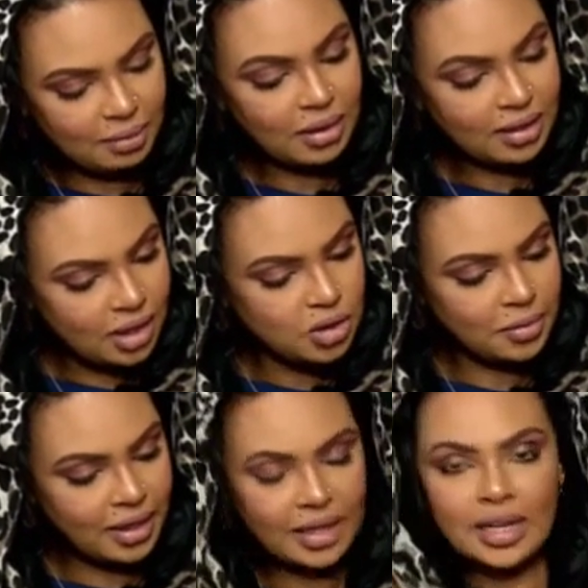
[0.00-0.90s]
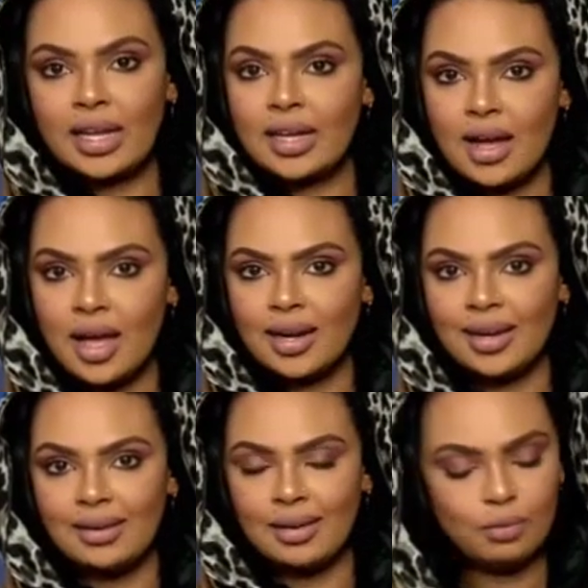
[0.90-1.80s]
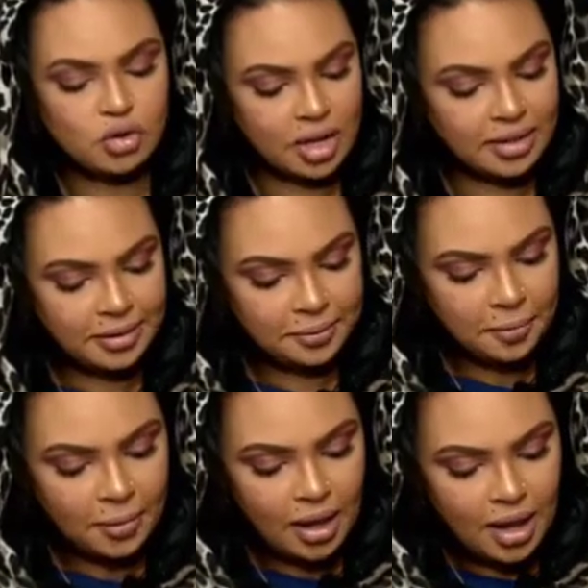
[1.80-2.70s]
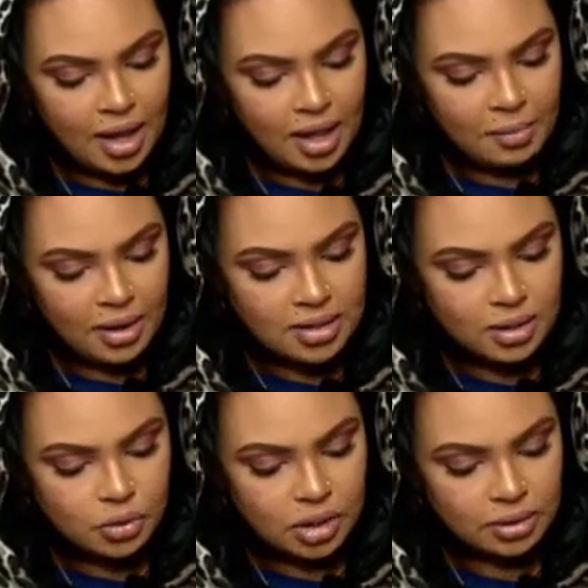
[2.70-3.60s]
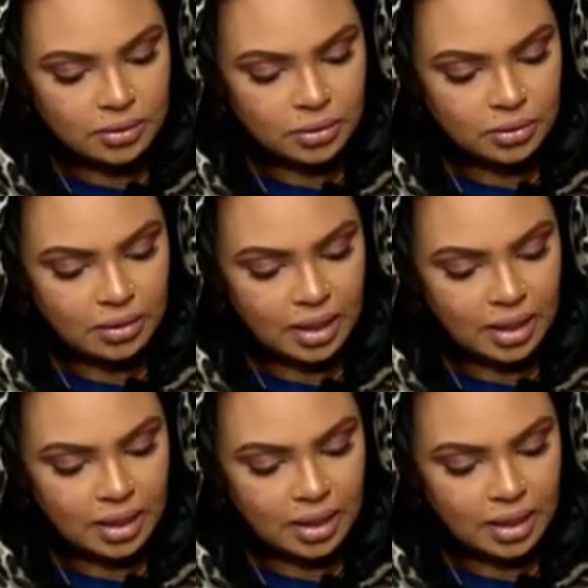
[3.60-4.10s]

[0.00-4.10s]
برضه جميله احنا نقراها على المشاهدين اخبر زوجته